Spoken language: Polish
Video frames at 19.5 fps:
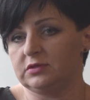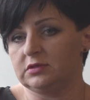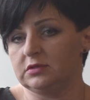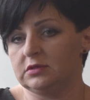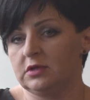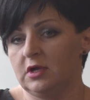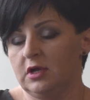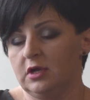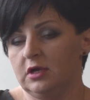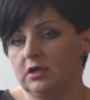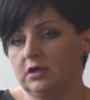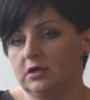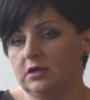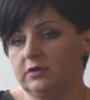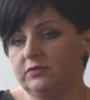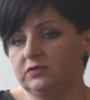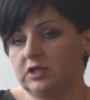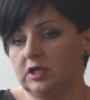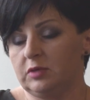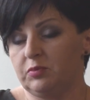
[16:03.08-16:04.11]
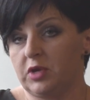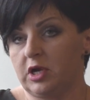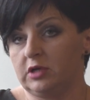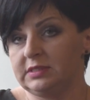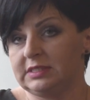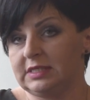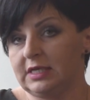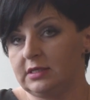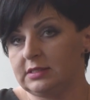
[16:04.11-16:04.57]
w, e, w ten
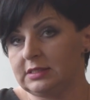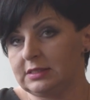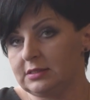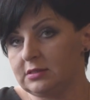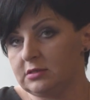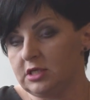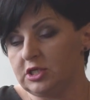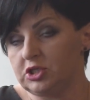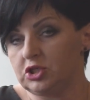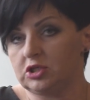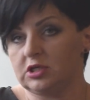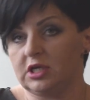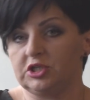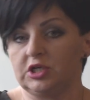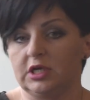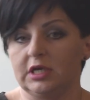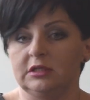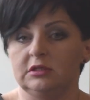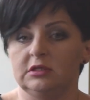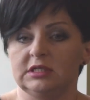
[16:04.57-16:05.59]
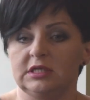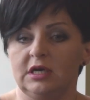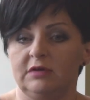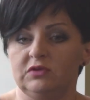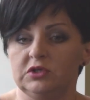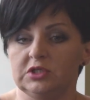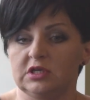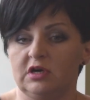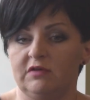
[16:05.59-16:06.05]
proces, też nasza
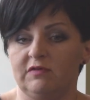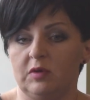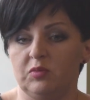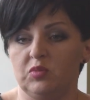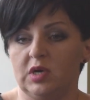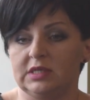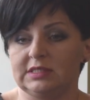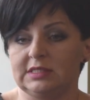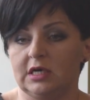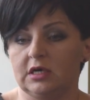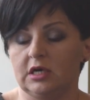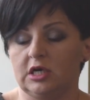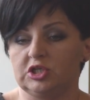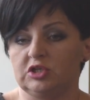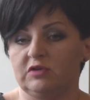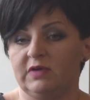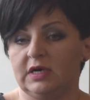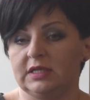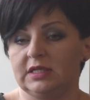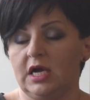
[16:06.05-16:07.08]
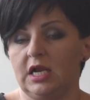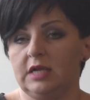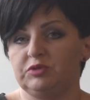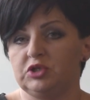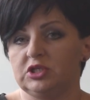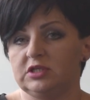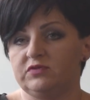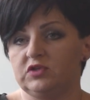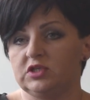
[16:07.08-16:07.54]
jednostka wojskowa była zaangażowana,
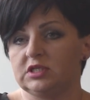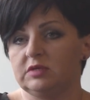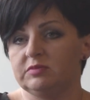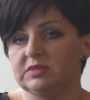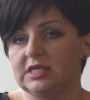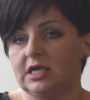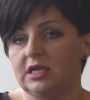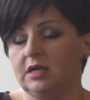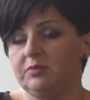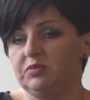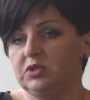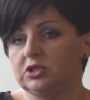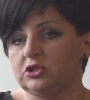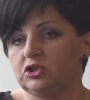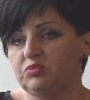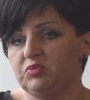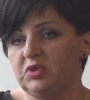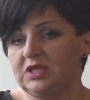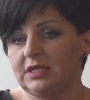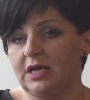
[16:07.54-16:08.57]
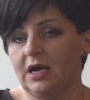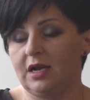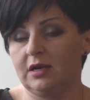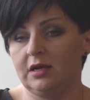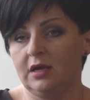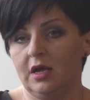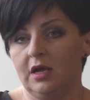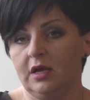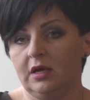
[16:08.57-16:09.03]
ale przede wszystkim sanepid,
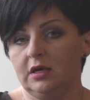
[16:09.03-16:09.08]
szpital,